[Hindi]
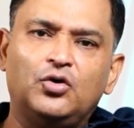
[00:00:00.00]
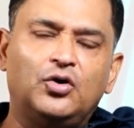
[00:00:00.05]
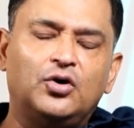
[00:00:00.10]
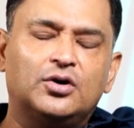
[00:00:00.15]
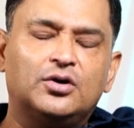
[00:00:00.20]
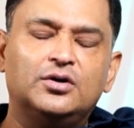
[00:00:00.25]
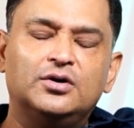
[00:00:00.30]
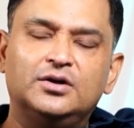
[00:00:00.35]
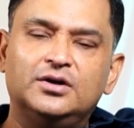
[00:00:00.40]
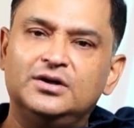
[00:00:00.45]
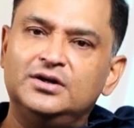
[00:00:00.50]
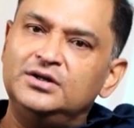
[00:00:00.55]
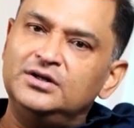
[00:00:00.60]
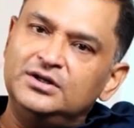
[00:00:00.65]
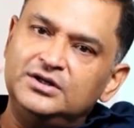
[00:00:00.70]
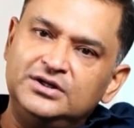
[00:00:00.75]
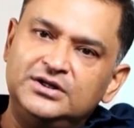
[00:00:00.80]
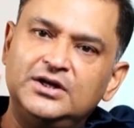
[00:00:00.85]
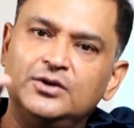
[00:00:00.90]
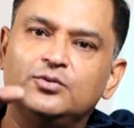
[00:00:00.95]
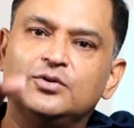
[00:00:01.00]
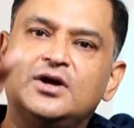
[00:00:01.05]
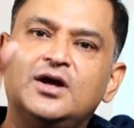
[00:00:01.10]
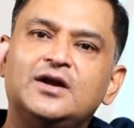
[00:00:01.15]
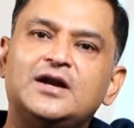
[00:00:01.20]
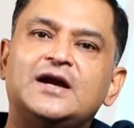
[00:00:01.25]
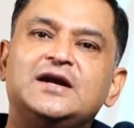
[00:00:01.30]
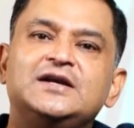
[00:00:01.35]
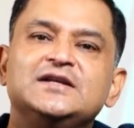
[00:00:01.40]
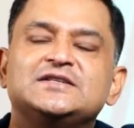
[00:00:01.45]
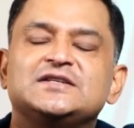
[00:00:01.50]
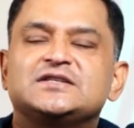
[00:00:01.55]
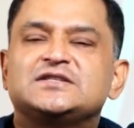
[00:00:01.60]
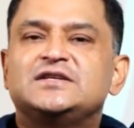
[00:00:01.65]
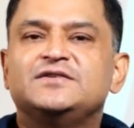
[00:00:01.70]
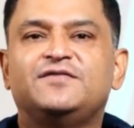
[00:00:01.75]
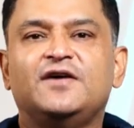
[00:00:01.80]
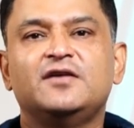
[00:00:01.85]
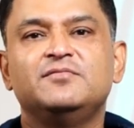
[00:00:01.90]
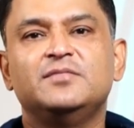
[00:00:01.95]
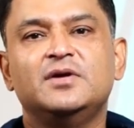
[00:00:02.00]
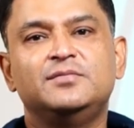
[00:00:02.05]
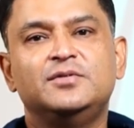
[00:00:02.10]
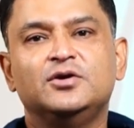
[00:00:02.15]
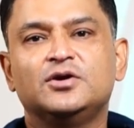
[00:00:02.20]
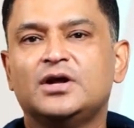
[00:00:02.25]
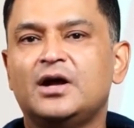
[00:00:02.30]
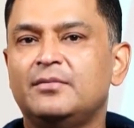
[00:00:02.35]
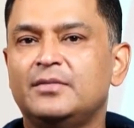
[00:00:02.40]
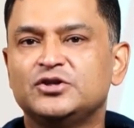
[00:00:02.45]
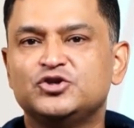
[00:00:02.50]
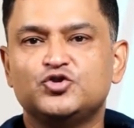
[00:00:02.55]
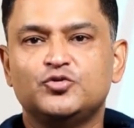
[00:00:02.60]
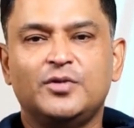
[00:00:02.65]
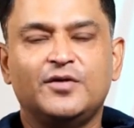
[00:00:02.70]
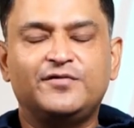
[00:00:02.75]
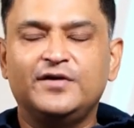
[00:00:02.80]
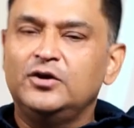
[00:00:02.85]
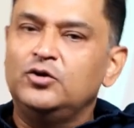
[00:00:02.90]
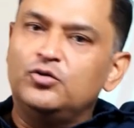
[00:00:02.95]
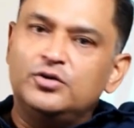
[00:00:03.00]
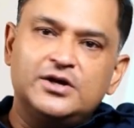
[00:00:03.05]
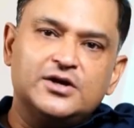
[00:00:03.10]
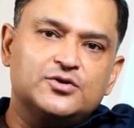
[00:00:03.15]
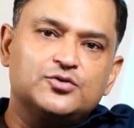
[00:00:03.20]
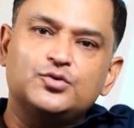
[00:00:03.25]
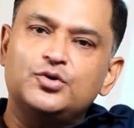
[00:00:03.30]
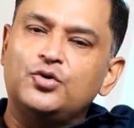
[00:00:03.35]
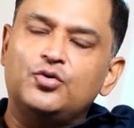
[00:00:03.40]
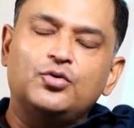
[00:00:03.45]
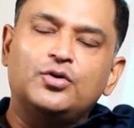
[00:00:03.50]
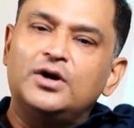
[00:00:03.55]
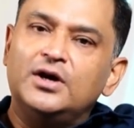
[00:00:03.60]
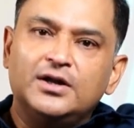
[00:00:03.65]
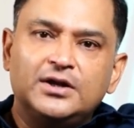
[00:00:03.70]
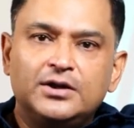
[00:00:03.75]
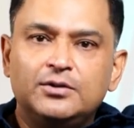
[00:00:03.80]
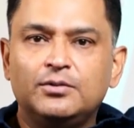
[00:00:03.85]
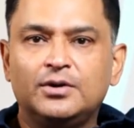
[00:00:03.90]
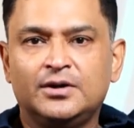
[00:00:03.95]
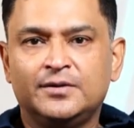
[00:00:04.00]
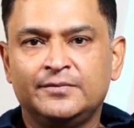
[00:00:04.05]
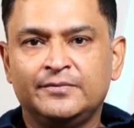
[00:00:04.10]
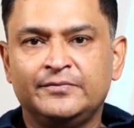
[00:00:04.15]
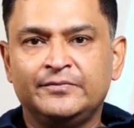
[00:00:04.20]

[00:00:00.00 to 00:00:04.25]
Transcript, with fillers: और ये उनका 1965 में भी उनका मंसूबा फेल हो गया क्योंकि कोई खड़ा नहीं हुआ